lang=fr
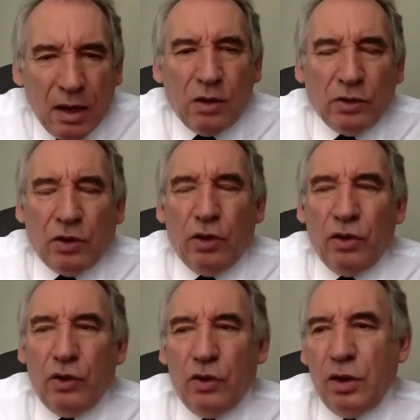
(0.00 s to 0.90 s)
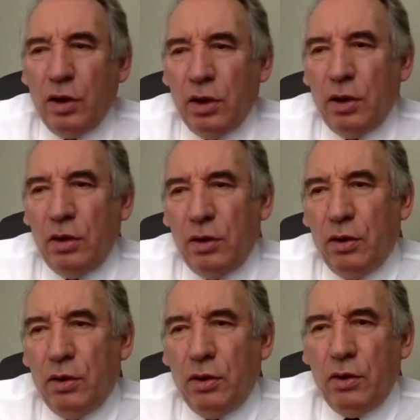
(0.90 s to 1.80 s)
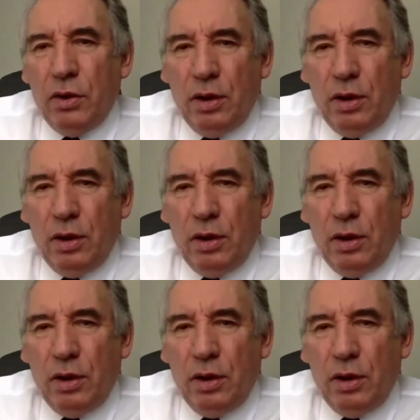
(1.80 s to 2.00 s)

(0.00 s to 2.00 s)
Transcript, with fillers: entre euh,